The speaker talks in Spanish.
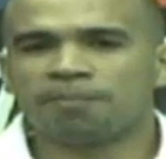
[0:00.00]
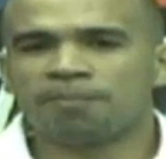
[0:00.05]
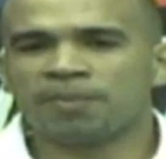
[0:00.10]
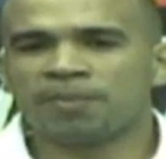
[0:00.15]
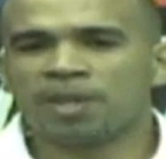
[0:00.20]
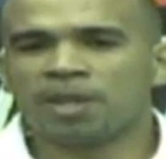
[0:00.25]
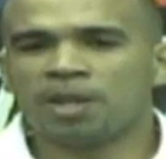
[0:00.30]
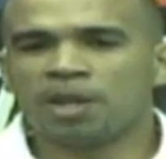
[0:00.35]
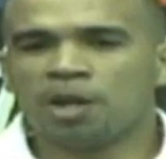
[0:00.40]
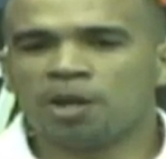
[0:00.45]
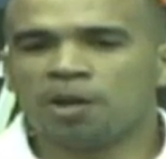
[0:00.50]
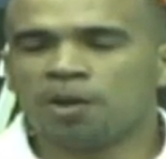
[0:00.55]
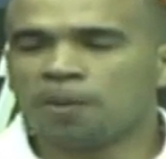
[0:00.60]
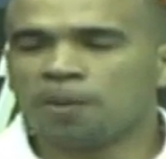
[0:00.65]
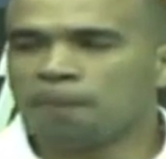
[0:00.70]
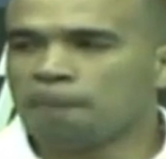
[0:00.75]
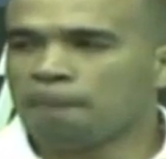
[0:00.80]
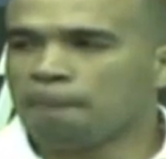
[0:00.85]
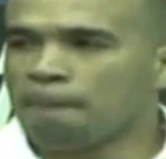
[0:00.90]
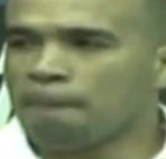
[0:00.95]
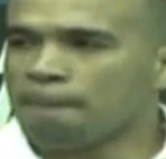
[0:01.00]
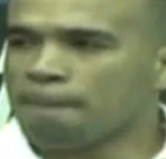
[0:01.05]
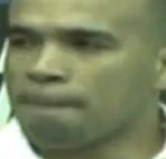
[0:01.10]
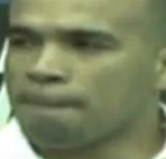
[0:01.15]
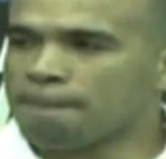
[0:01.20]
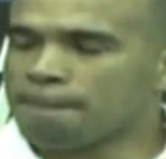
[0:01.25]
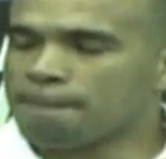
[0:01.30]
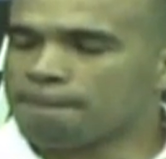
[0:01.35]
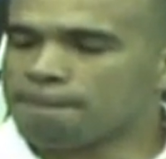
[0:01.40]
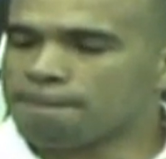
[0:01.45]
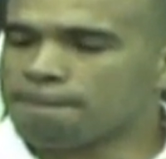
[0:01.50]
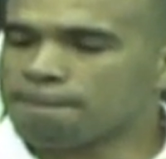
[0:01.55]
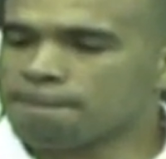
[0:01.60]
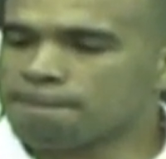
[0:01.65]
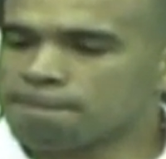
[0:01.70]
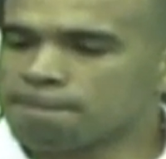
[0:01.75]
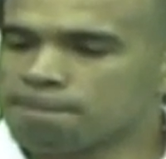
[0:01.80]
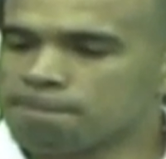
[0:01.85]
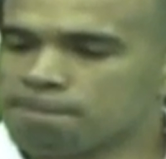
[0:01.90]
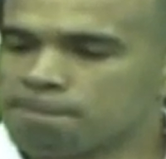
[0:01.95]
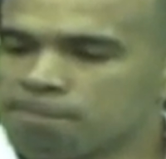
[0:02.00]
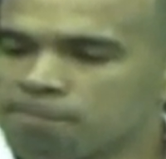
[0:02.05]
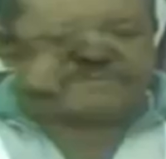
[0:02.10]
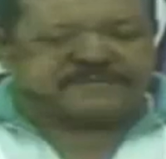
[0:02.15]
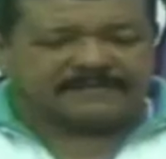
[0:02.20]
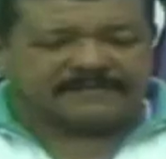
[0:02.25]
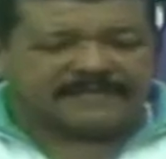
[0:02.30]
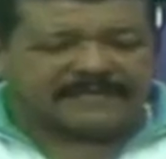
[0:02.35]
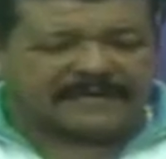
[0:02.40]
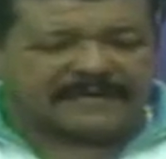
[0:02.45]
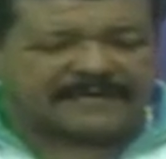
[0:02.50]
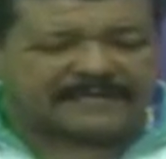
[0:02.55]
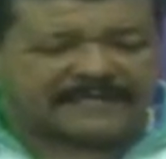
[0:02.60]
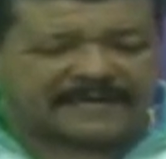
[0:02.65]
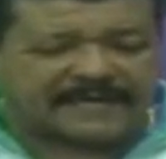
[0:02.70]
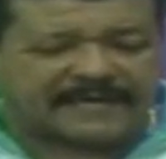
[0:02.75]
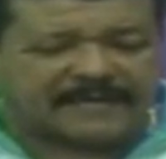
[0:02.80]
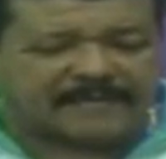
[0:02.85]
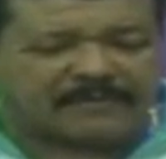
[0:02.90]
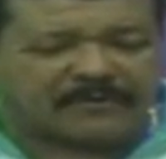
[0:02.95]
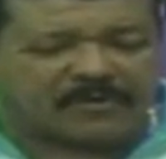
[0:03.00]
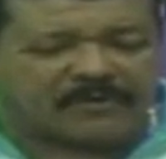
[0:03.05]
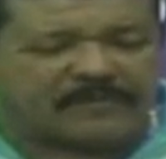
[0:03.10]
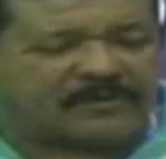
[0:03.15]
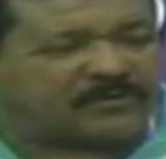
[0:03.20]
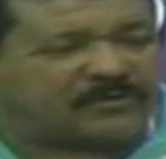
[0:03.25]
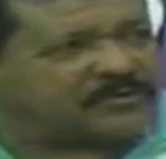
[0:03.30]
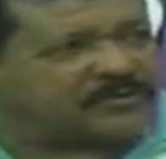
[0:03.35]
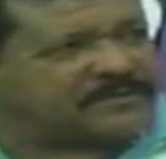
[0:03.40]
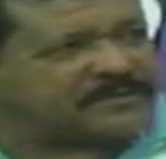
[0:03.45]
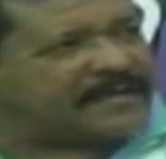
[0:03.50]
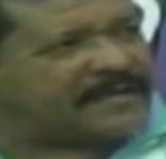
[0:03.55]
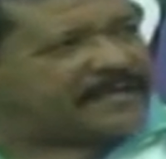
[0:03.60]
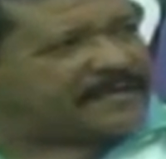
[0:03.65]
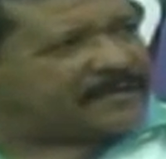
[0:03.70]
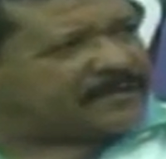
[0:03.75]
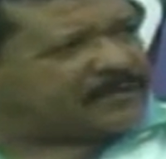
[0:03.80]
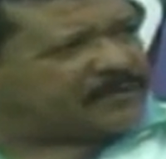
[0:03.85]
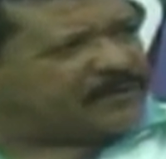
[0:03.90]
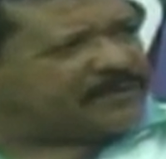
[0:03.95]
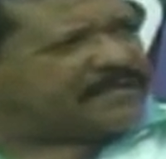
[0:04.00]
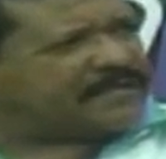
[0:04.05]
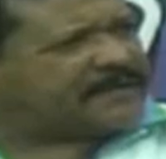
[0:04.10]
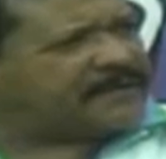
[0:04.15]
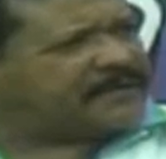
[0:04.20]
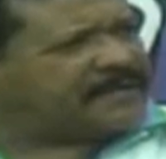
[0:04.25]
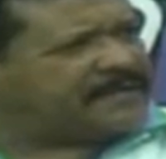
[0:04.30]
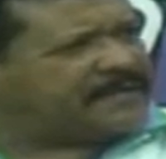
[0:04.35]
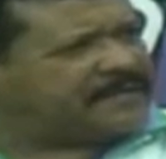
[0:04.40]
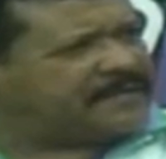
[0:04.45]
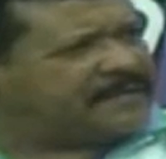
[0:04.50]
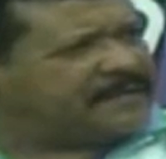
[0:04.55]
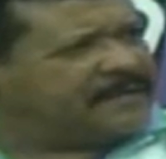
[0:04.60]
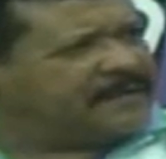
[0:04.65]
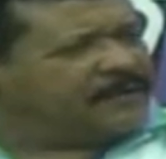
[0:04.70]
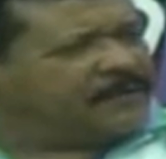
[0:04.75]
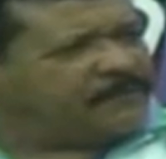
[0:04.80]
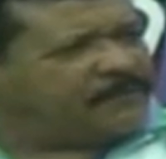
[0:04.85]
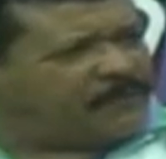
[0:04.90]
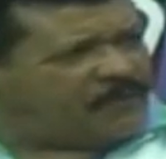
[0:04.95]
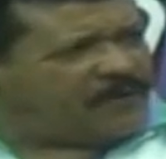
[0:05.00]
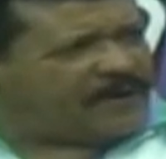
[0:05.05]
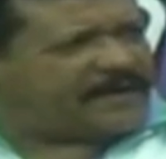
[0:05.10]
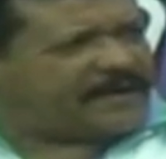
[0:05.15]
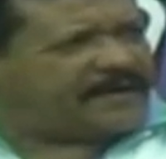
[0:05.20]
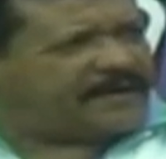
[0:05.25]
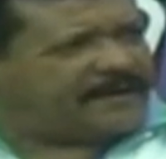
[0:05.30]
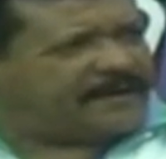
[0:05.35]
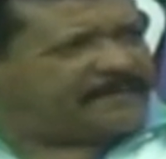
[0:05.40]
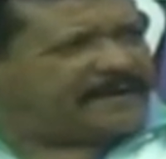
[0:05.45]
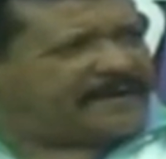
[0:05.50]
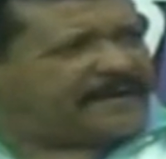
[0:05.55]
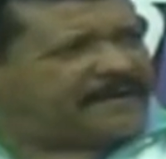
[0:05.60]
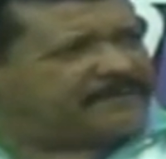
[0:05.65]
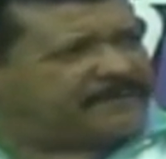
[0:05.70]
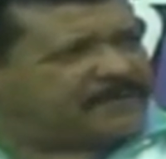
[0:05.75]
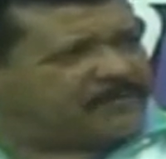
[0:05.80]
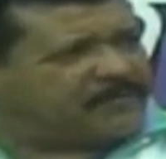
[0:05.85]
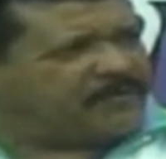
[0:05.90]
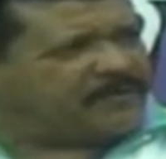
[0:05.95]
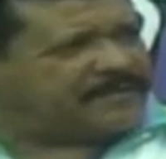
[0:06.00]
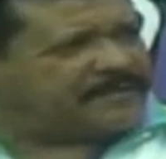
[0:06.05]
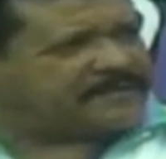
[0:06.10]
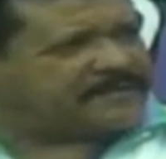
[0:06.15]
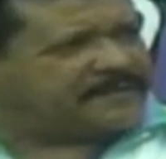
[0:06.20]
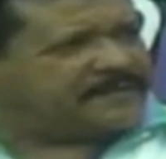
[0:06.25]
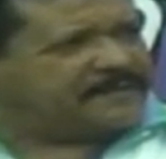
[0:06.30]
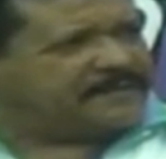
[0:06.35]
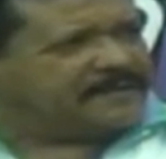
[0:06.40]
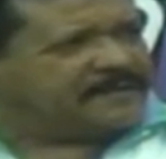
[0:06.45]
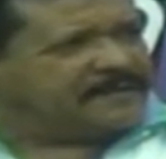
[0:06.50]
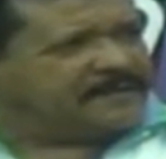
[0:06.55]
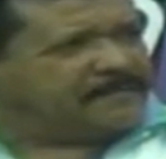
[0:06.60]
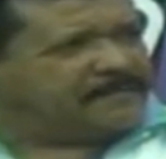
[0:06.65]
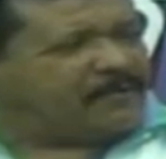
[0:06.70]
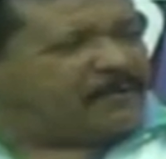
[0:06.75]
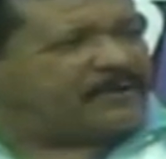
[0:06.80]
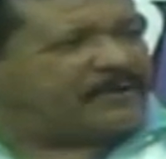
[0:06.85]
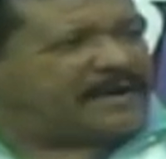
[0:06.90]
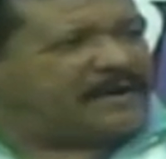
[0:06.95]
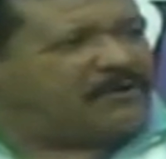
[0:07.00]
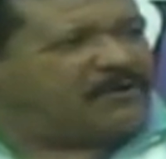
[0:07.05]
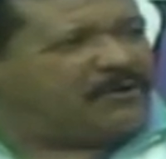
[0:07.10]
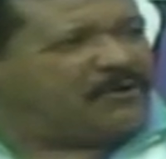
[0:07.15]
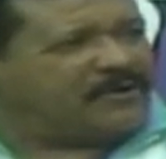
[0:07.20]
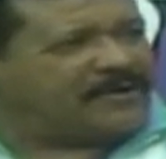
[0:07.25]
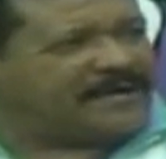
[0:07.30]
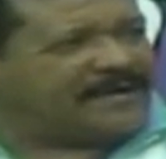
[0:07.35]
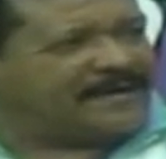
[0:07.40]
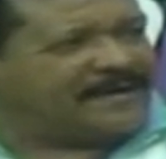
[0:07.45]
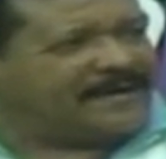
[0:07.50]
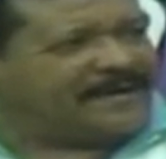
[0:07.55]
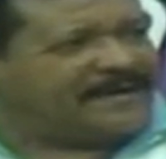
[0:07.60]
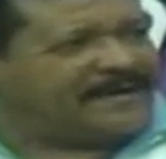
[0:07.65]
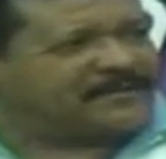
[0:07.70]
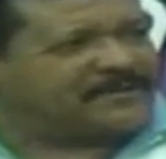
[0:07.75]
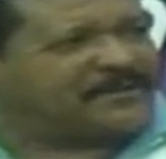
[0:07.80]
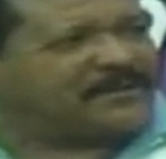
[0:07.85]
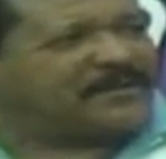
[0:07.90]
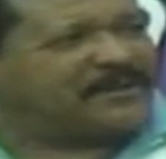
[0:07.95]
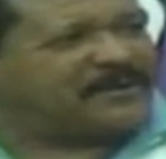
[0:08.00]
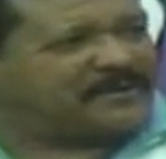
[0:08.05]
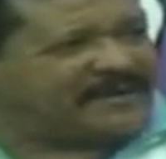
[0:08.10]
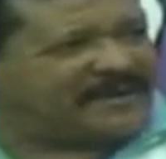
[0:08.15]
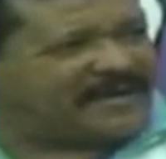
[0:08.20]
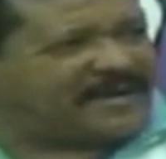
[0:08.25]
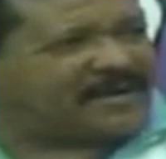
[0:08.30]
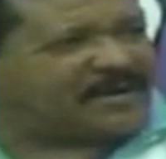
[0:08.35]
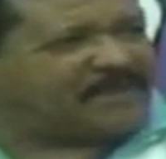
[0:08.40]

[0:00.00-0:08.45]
Miguel, disculpa, eh, ya, quedan pocos minutos. La inquietud del televidente. ¿Funge Miguel Bermúdez por ahora todavía como